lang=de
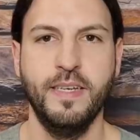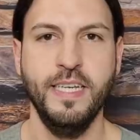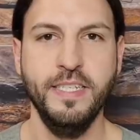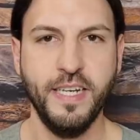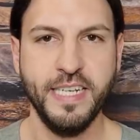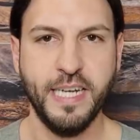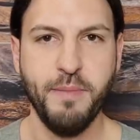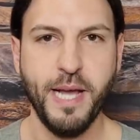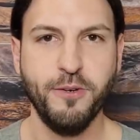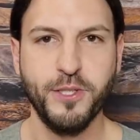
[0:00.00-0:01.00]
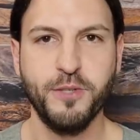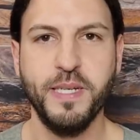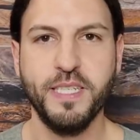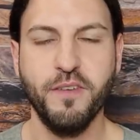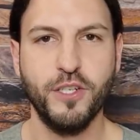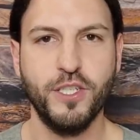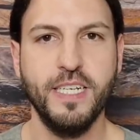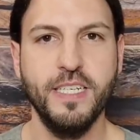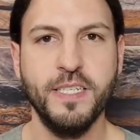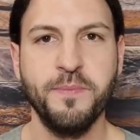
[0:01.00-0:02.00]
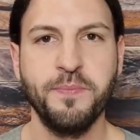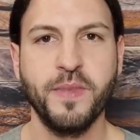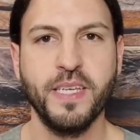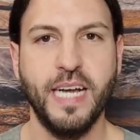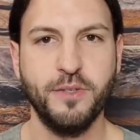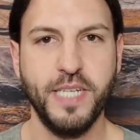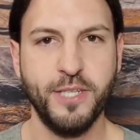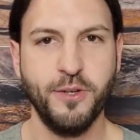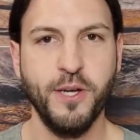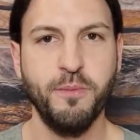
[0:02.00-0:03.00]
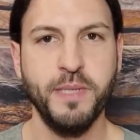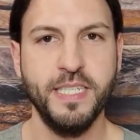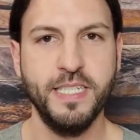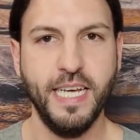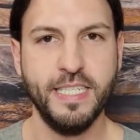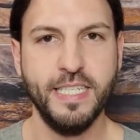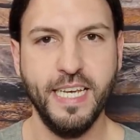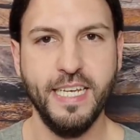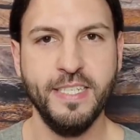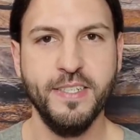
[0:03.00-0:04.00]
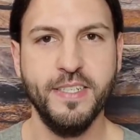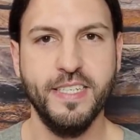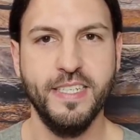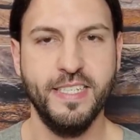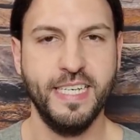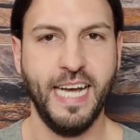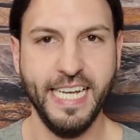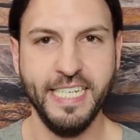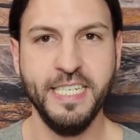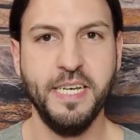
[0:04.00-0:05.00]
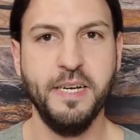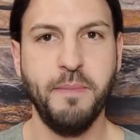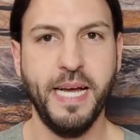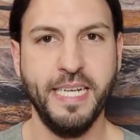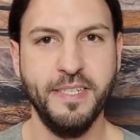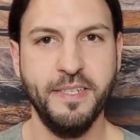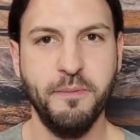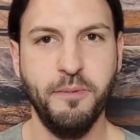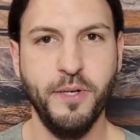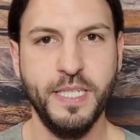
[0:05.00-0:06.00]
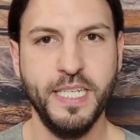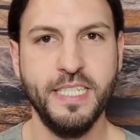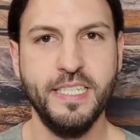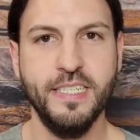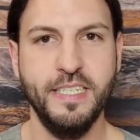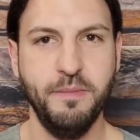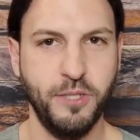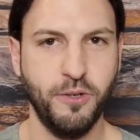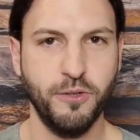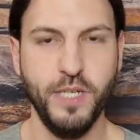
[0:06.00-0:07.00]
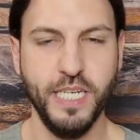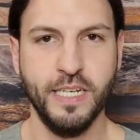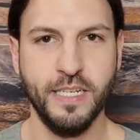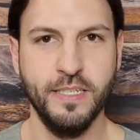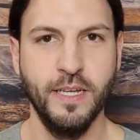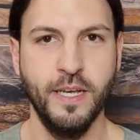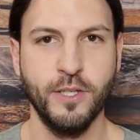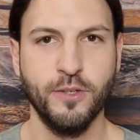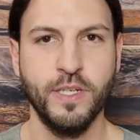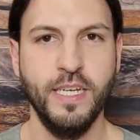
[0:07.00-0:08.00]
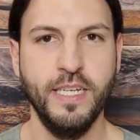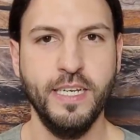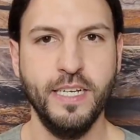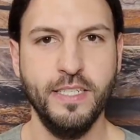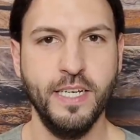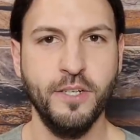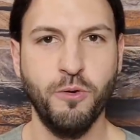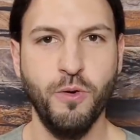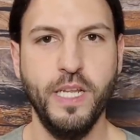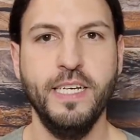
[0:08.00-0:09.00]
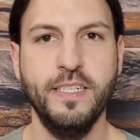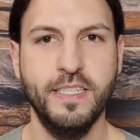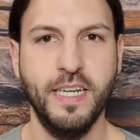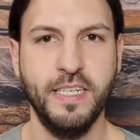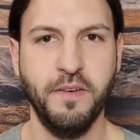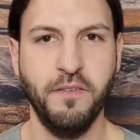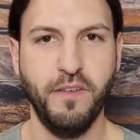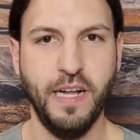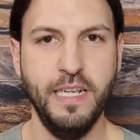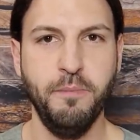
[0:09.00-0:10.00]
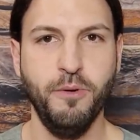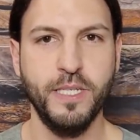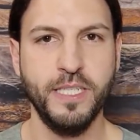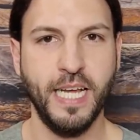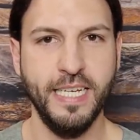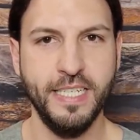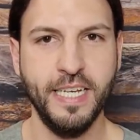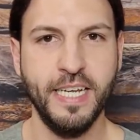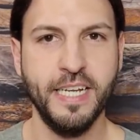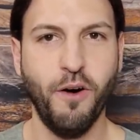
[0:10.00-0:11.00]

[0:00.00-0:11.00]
Hier eine kleine Anmerkung zum besseren Verständnis. Also der Zeuge, um den es jetzt geht, ist keiner der beiden Polizisten, die mich kontrolliert hatten, sondern lediglich deren Kollege, der den Fall polizeiintern